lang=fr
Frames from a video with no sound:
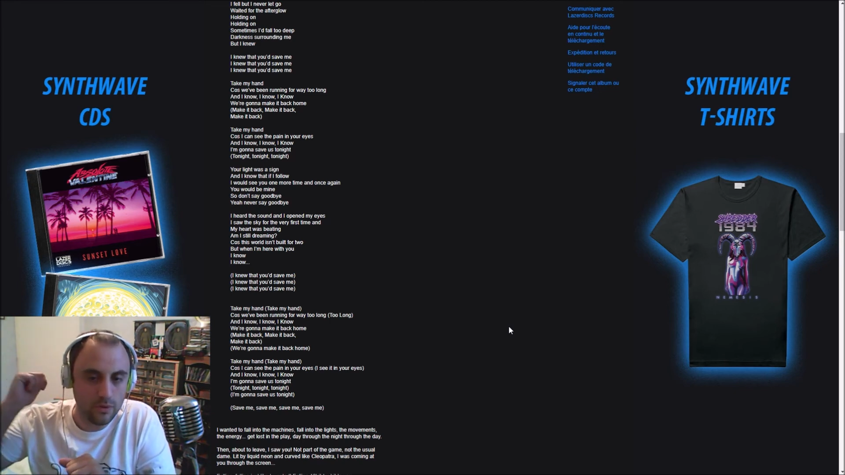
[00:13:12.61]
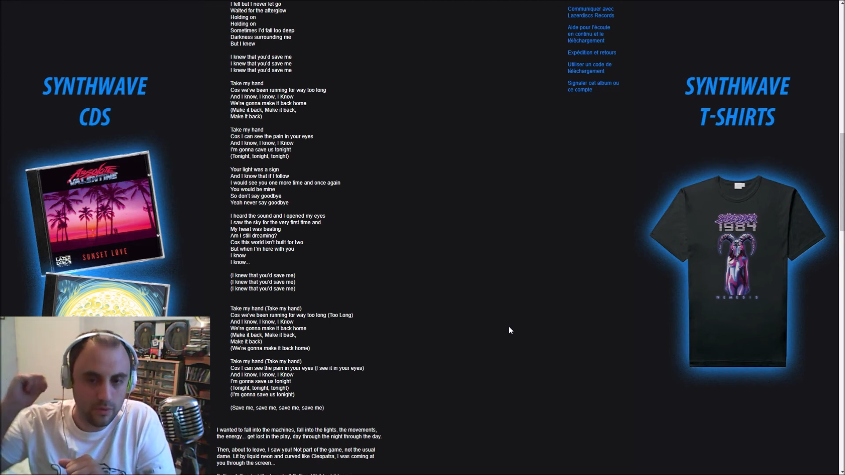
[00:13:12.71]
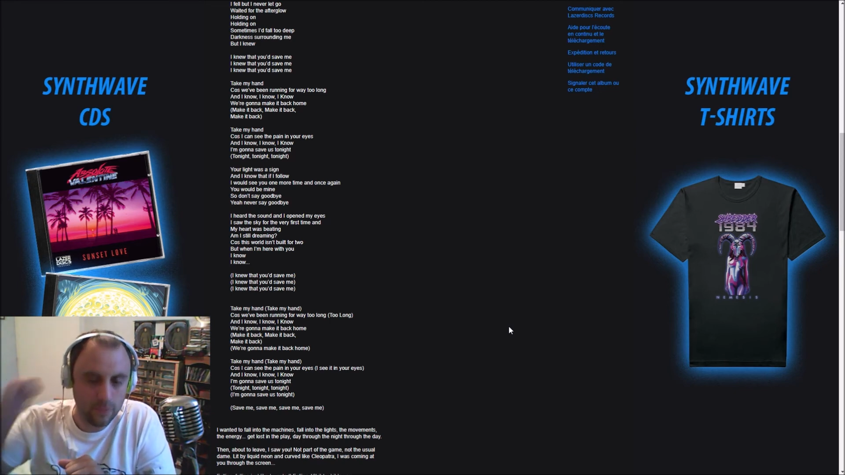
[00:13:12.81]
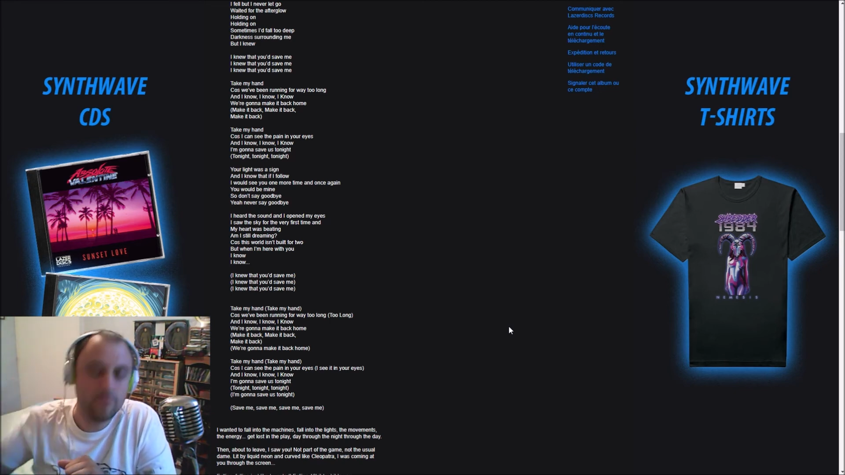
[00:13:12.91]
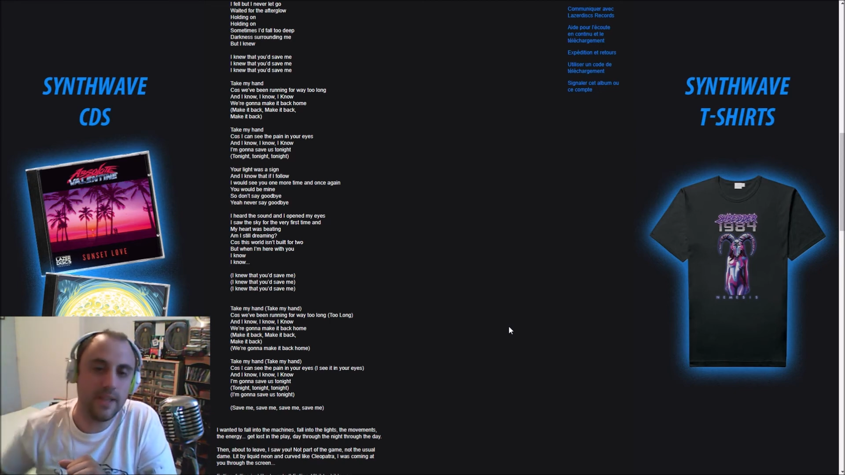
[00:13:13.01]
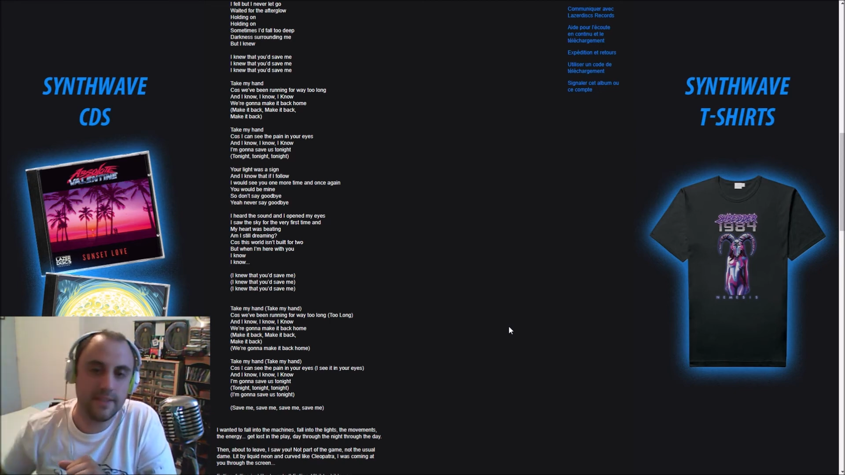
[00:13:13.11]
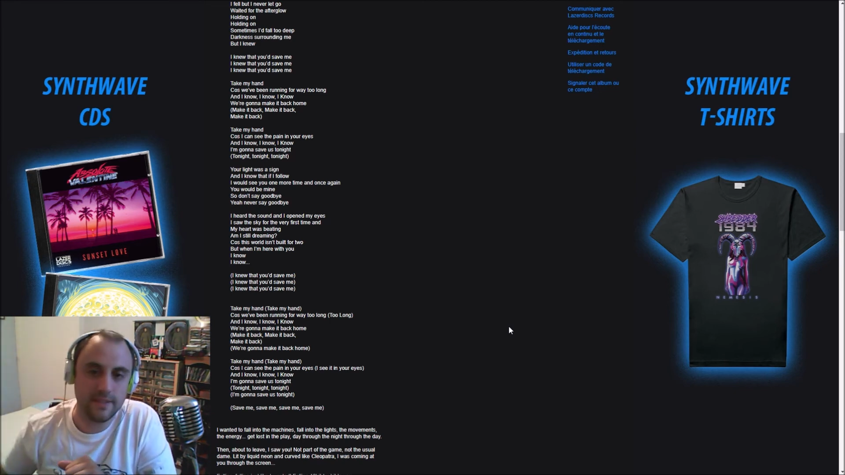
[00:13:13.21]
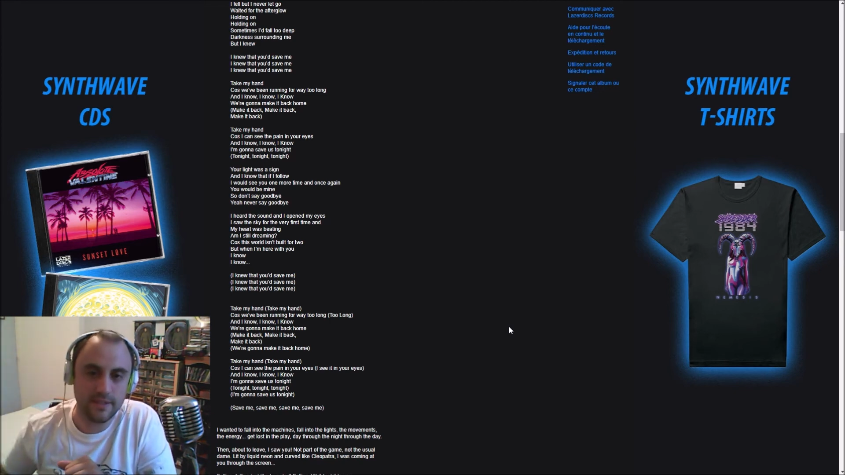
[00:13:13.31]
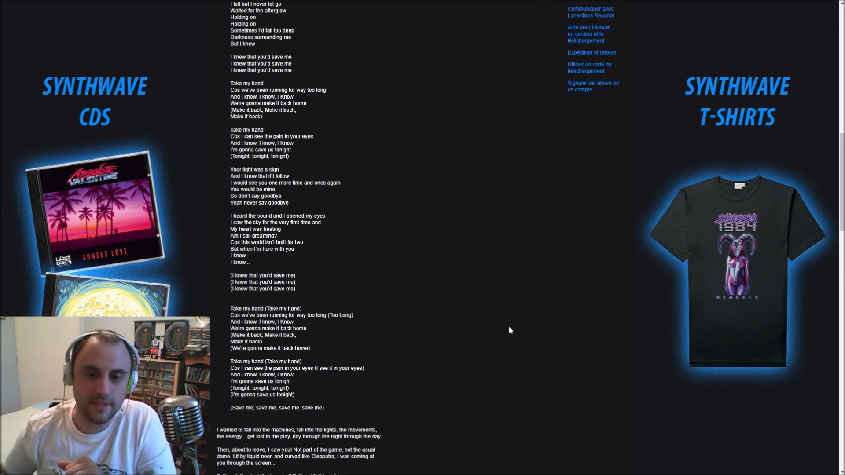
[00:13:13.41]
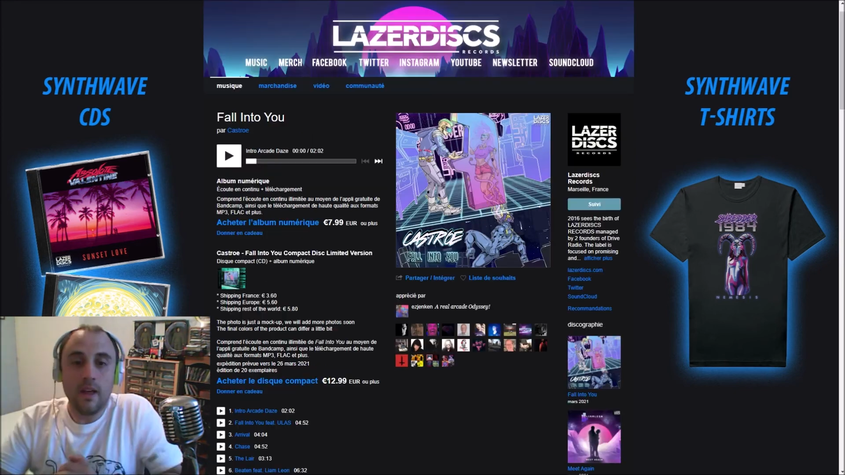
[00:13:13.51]
d'une
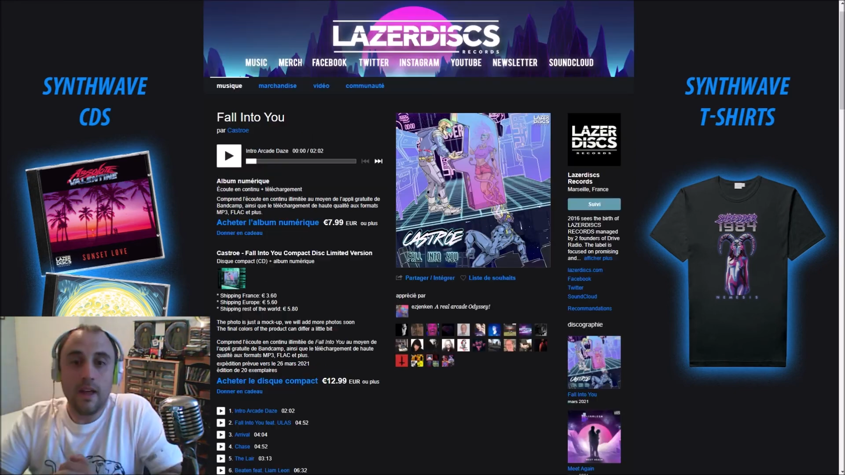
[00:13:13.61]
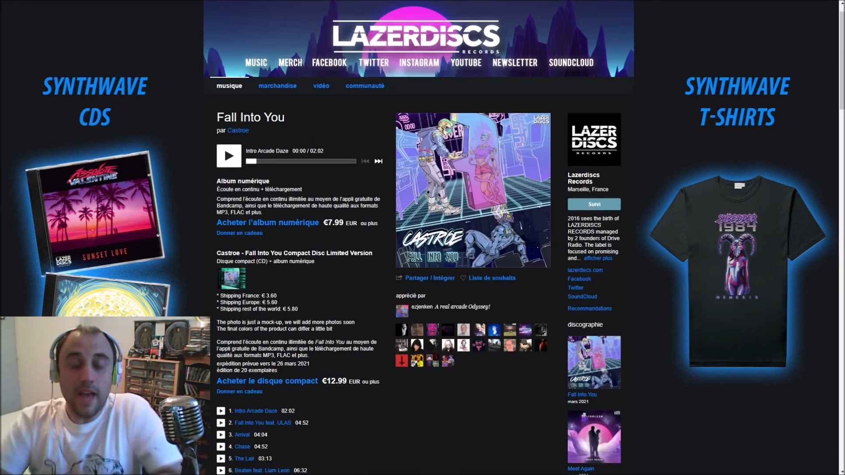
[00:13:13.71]
pièce.